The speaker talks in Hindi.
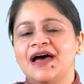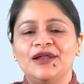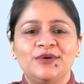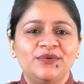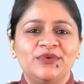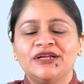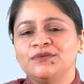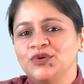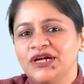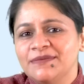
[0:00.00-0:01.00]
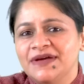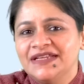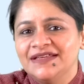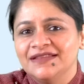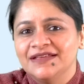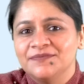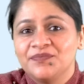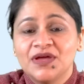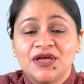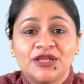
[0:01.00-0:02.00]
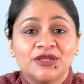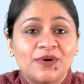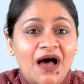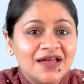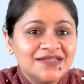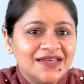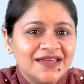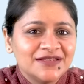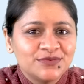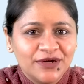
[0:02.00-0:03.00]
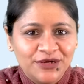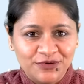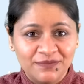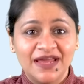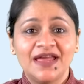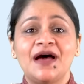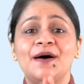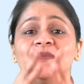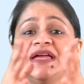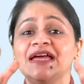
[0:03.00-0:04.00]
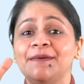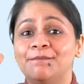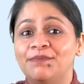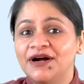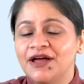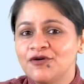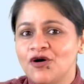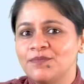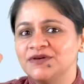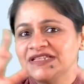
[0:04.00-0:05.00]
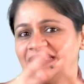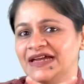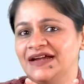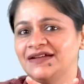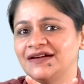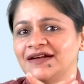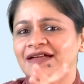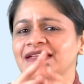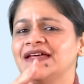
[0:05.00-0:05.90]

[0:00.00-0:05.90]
हेलो एंड वेलकम टू ईटी मनी हिंदी तो आज के इस वीडियो में हम एक बड़ा कॉपस क्रिएट करने